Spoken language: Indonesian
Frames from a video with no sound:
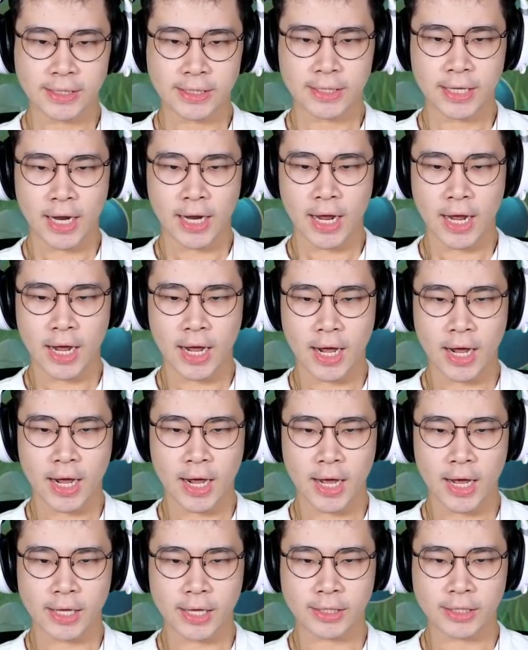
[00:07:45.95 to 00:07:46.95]

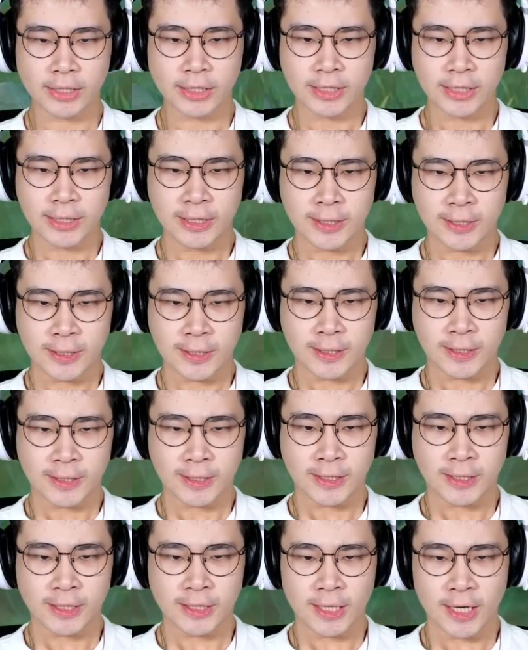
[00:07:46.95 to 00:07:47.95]
nice
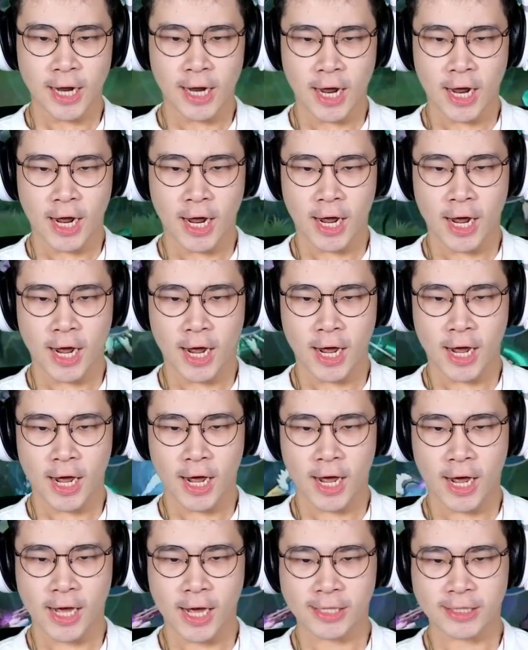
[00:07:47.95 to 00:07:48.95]

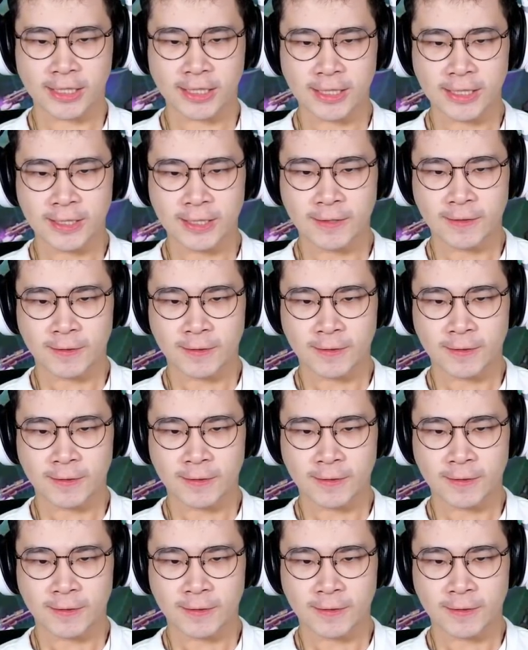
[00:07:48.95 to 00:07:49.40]
nice